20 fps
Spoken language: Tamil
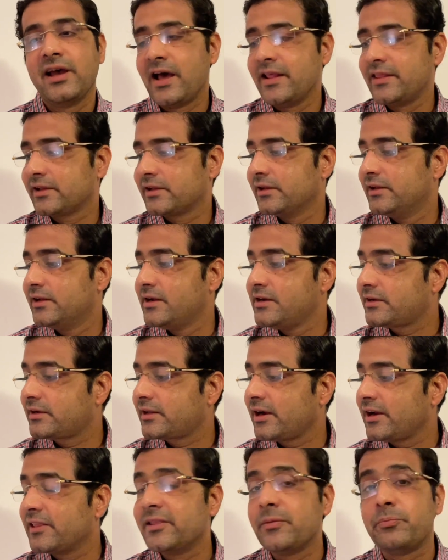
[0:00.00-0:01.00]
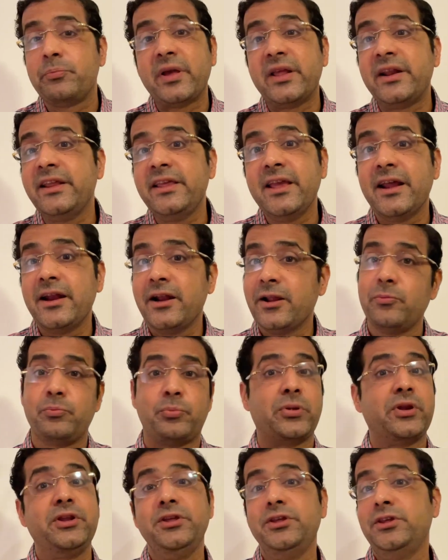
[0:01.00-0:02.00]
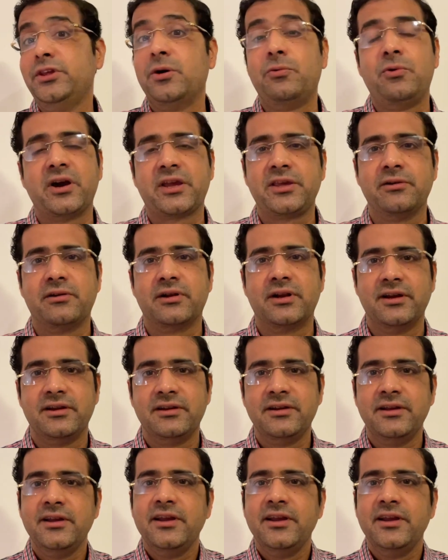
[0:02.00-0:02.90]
அதுக்கு லிட்ரல் அந்த பெரியனா பெரிய வாக்கியம் இல்லை